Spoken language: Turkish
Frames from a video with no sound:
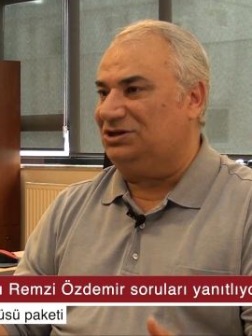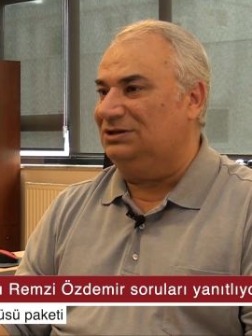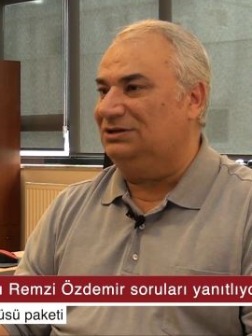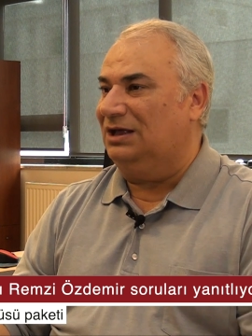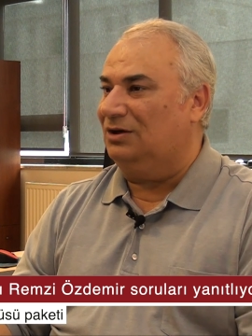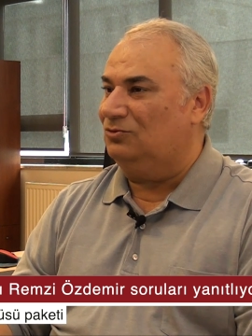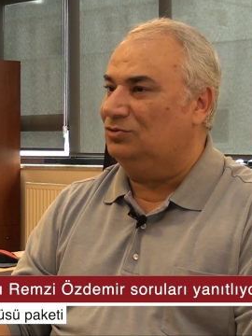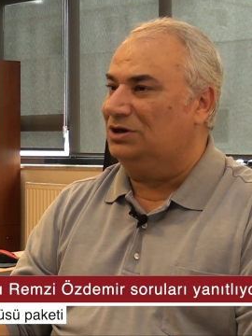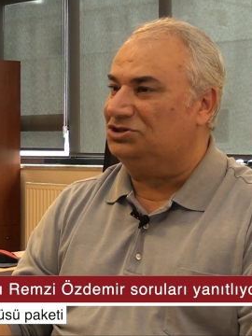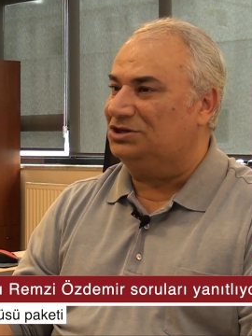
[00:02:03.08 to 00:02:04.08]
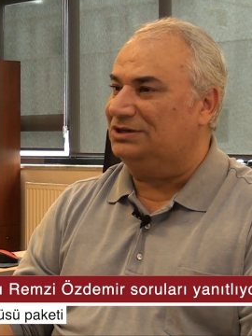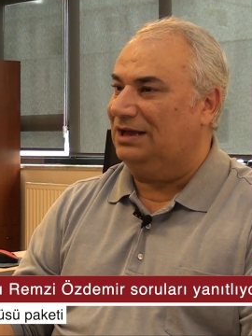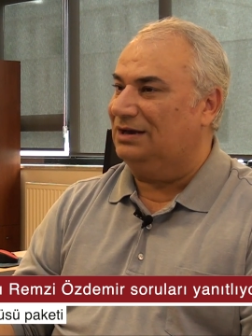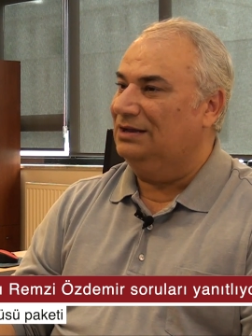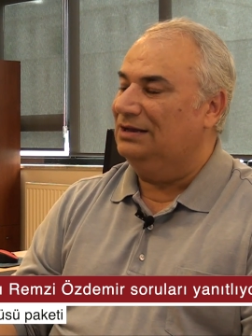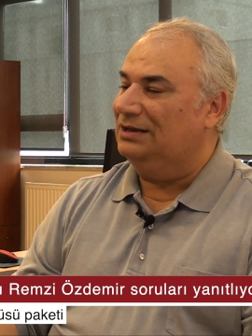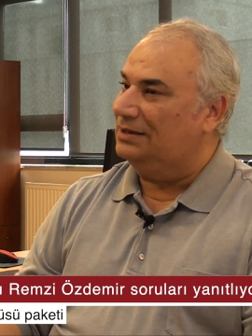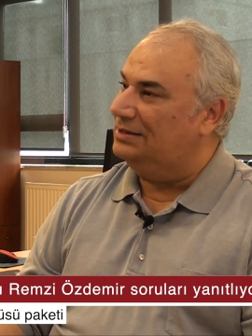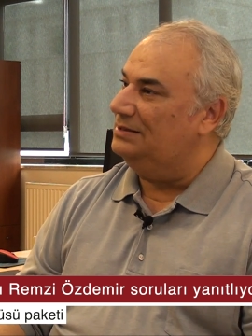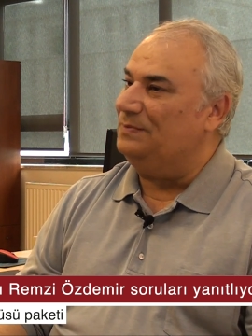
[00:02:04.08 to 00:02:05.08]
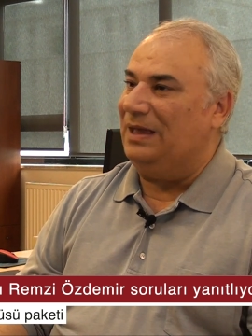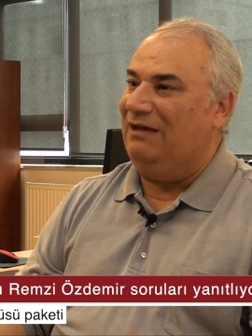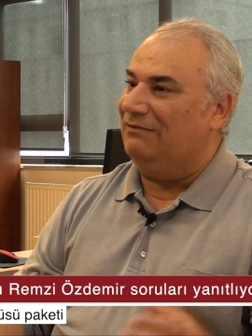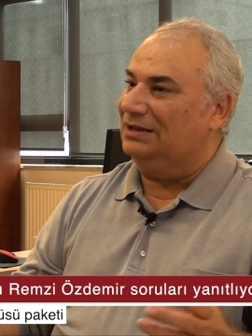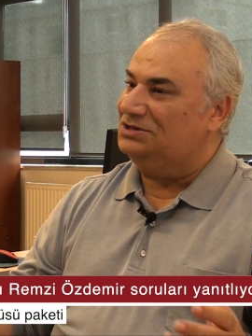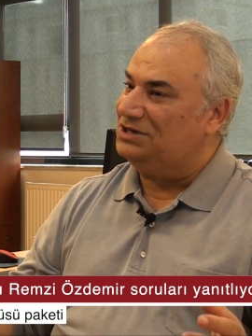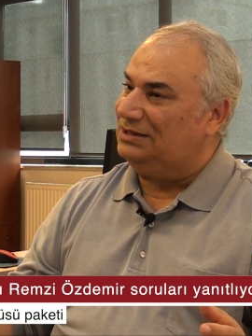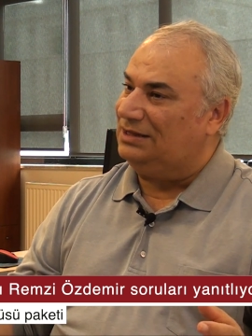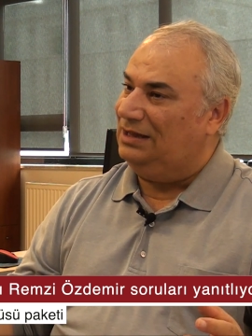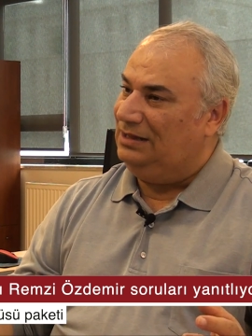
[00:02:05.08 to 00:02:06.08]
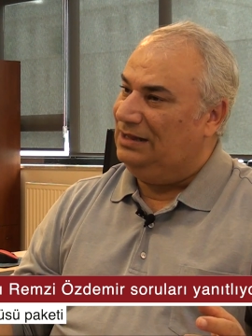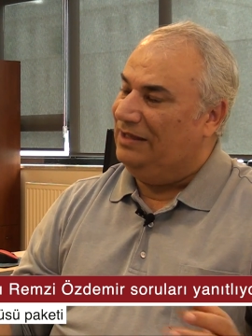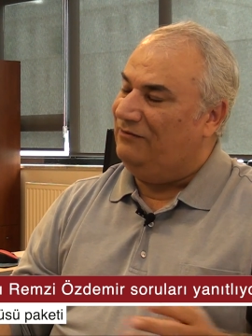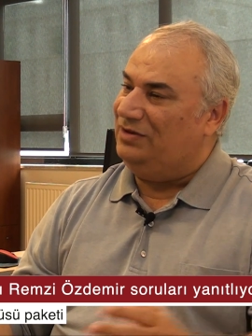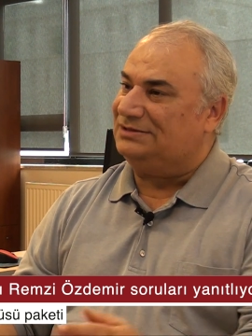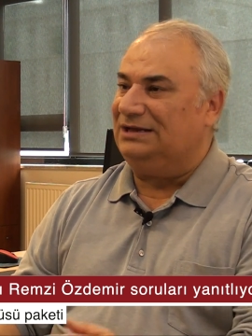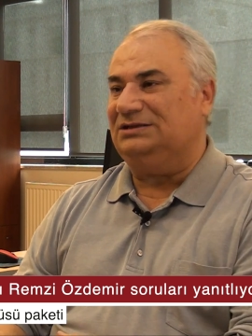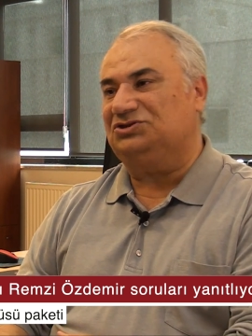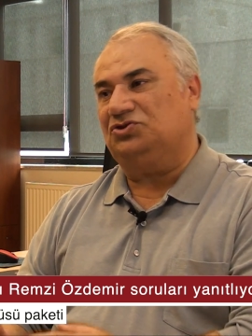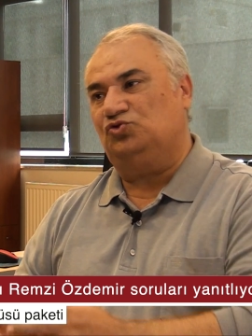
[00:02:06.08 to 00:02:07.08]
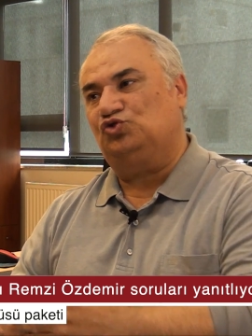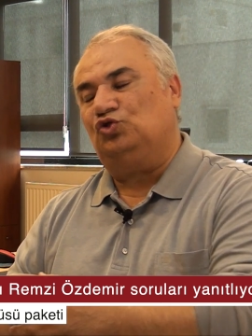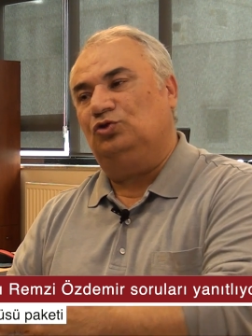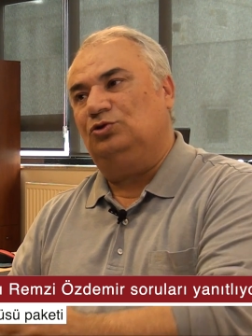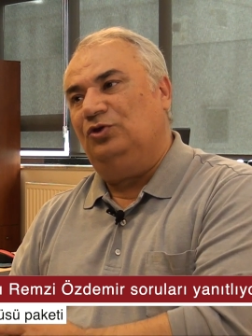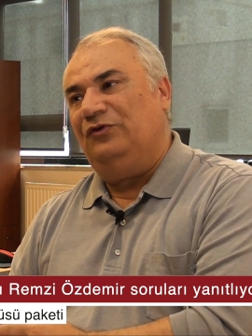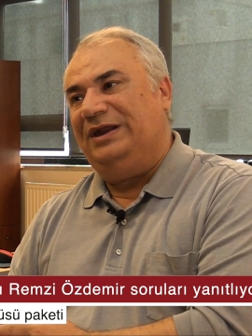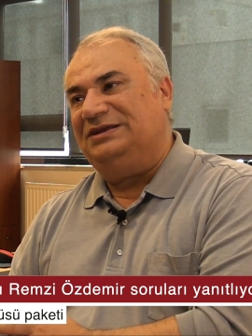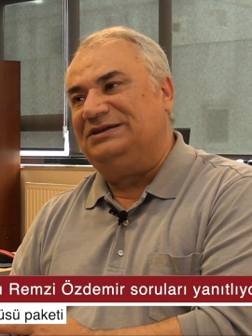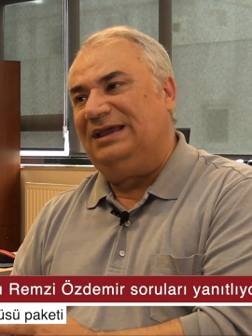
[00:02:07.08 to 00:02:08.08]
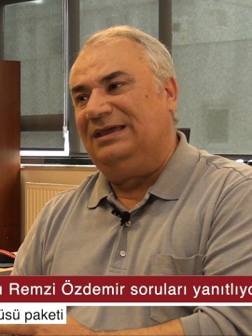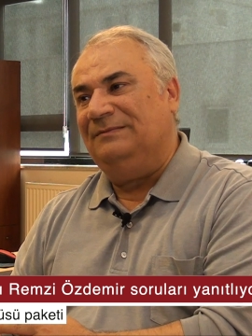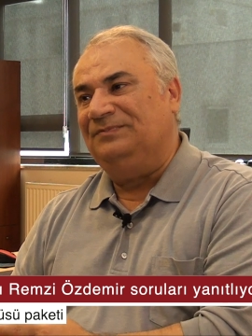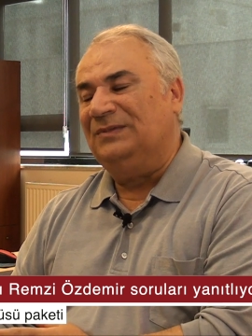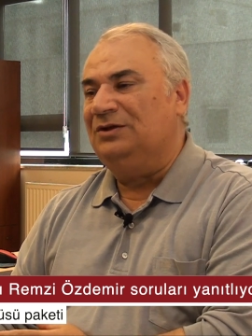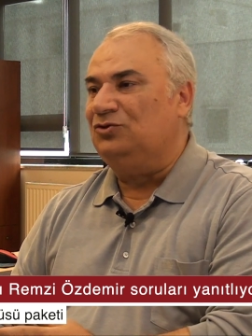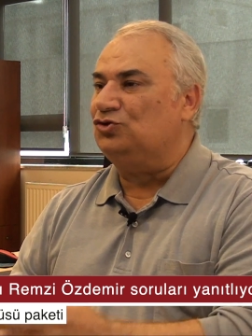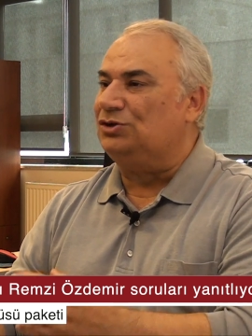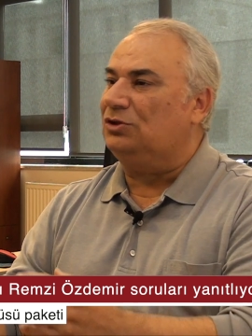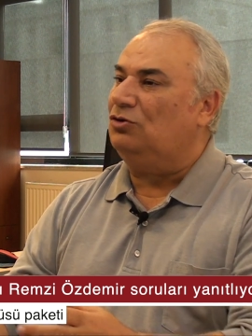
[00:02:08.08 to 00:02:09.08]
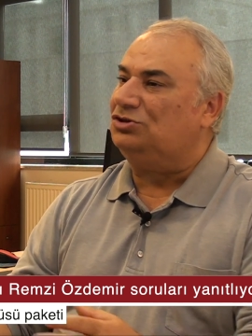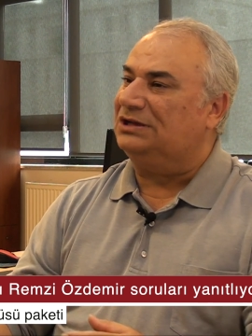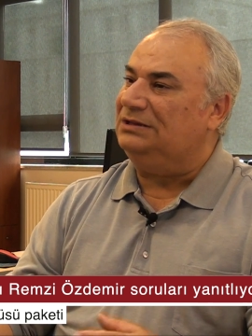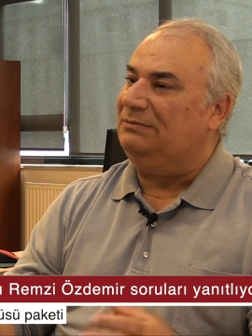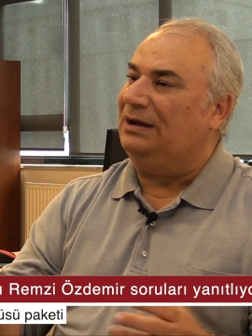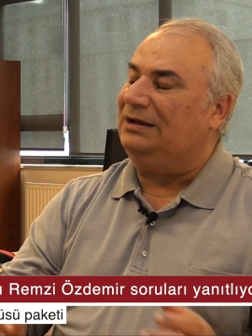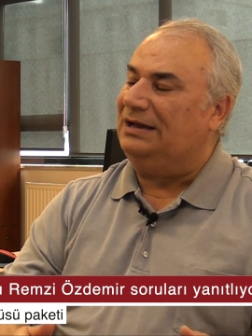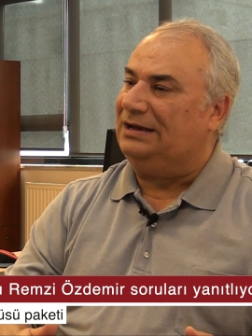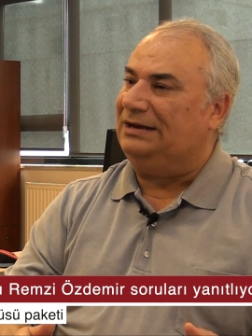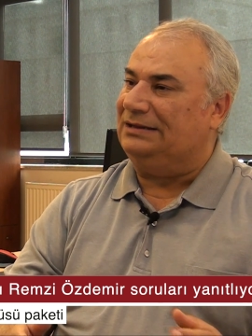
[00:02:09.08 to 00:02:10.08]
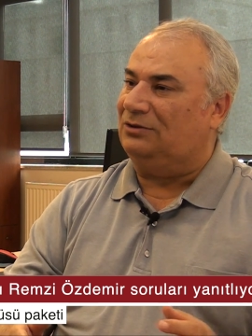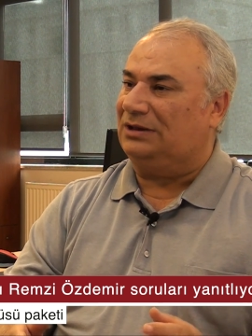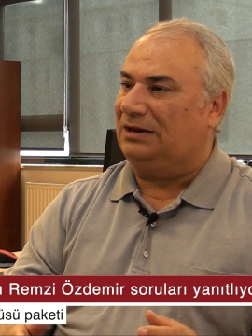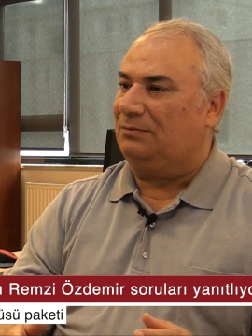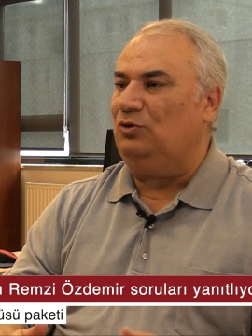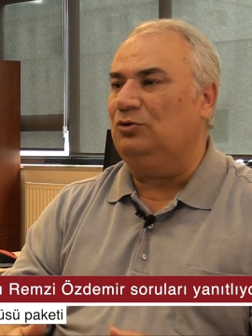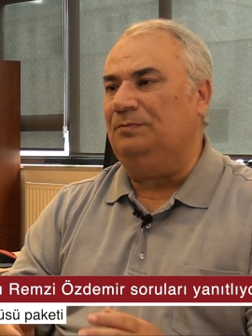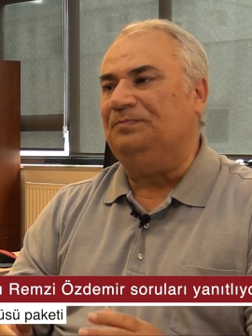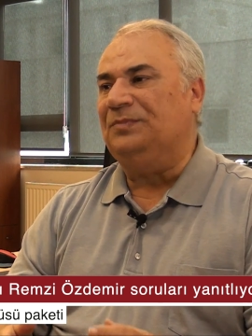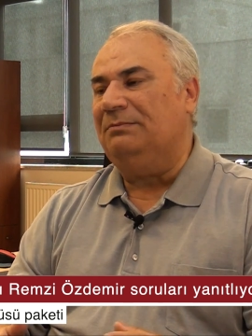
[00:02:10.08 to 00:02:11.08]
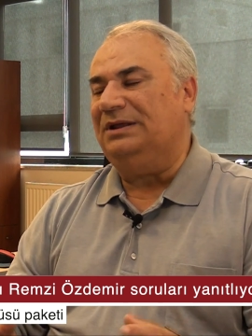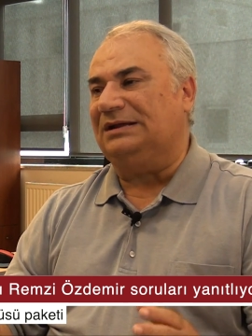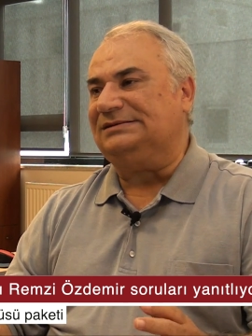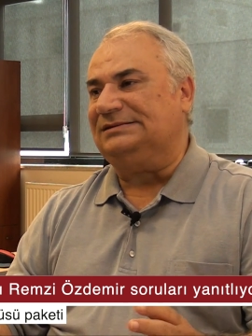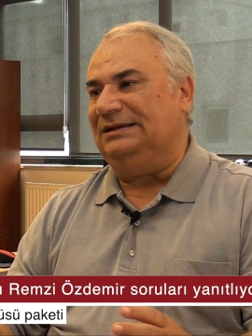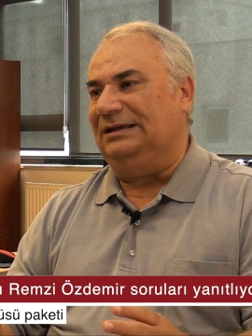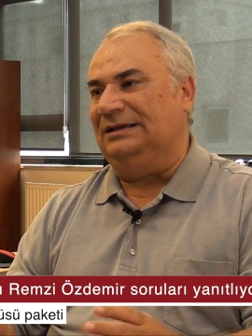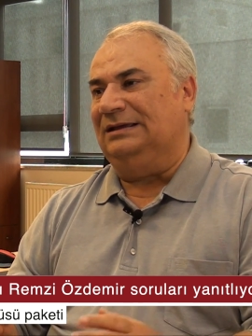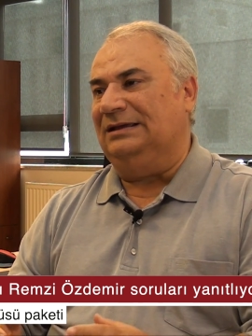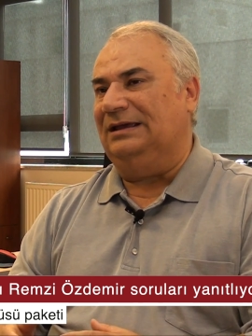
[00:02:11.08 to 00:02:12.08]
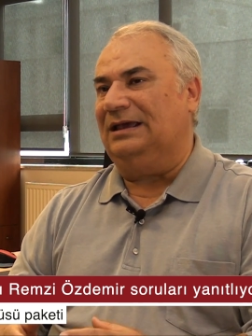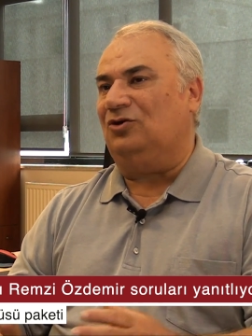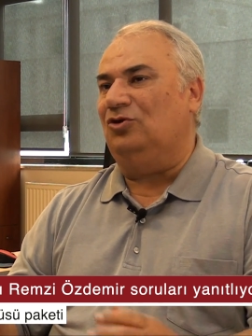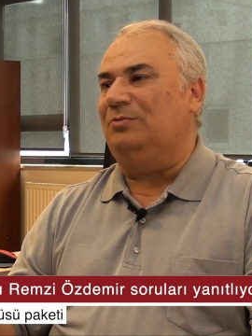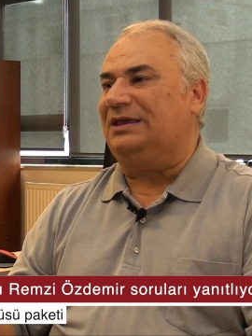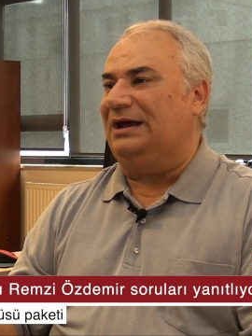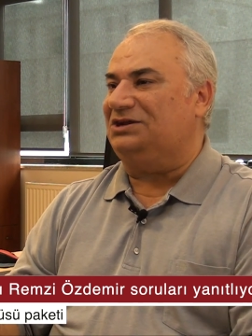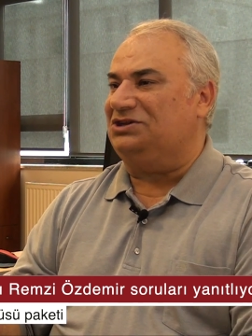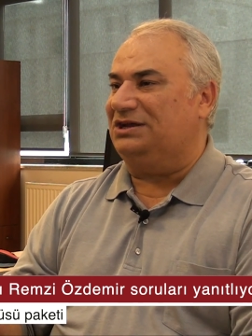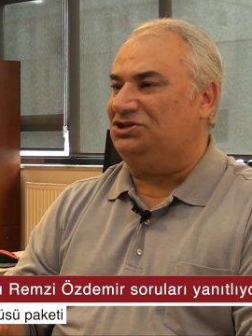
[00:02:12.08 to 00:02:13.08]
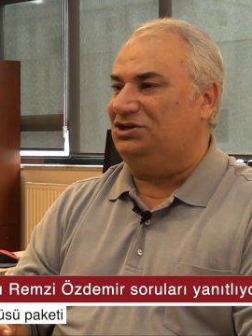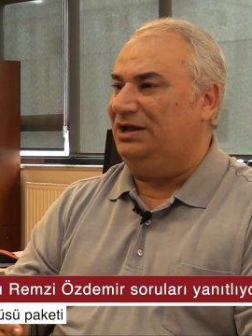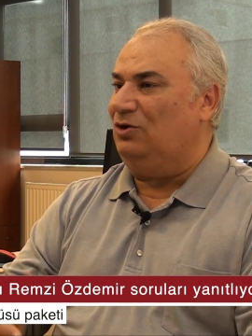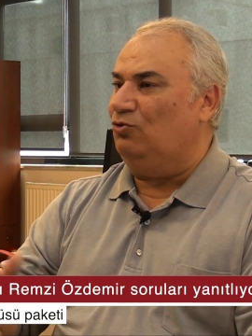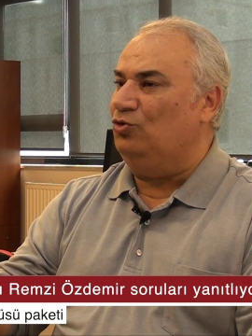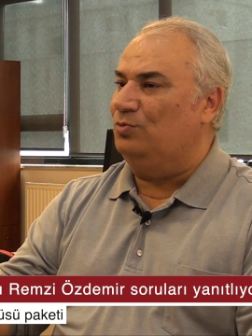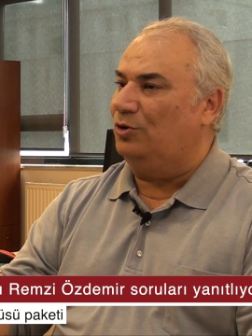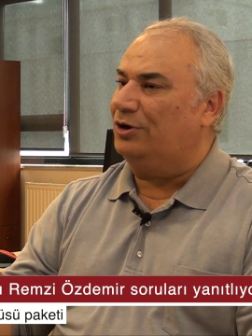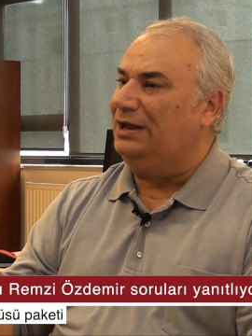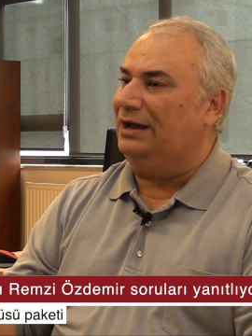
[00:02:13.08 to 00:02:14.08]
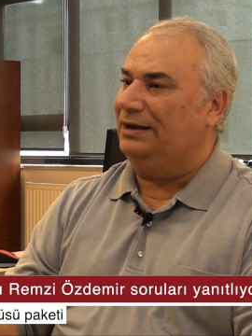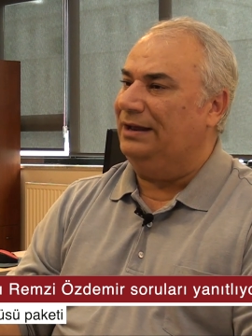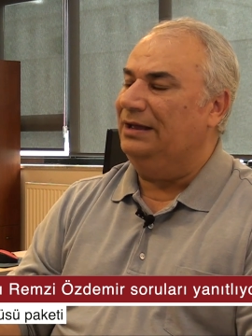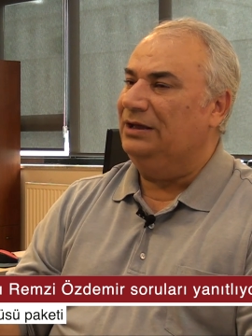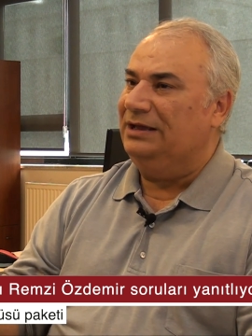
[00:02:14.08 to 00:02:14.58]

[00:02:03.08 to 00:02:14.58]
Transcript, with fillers: canınla uğraşırken gidip ev alacak da evin sadece yüzde onunu verecek, yüzde doksanını banka kredi olarak. Bu biraz e, ekonomik gerçekçiliğe uymuyor. Yani